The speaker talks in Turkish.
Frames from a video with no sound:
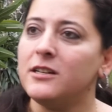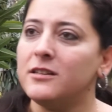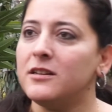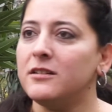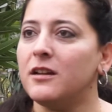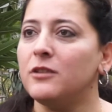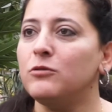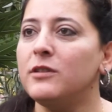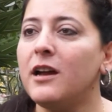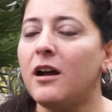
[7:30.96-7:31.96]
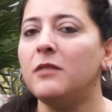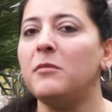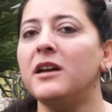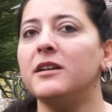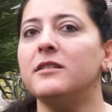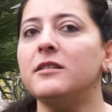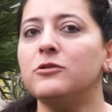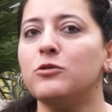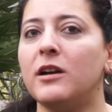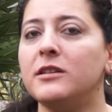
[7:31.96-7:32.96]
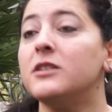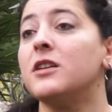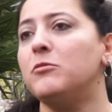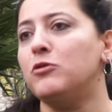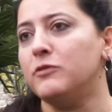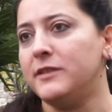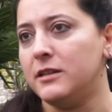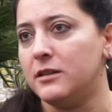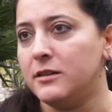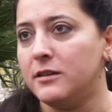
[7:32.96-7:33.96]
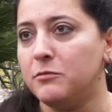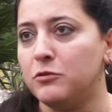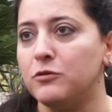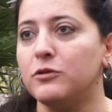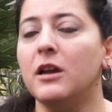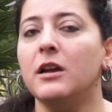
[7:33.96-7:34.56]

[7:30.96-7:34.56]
akınlarından dolayı Almanya'da şu an yaşam konteynerleri yapıyoruz.